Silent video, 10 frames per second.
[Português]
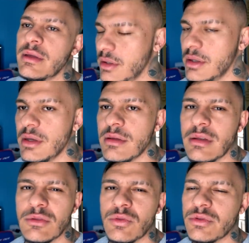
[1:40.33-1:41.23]
E
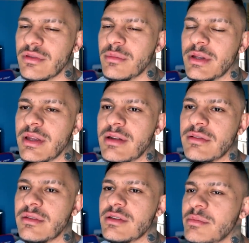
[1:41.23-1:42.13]
em todas as
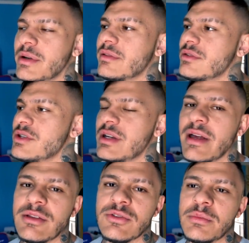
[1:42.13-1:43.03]
maneiras, seja para tirar
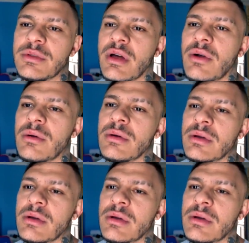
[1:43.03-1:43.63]
ela do hospital,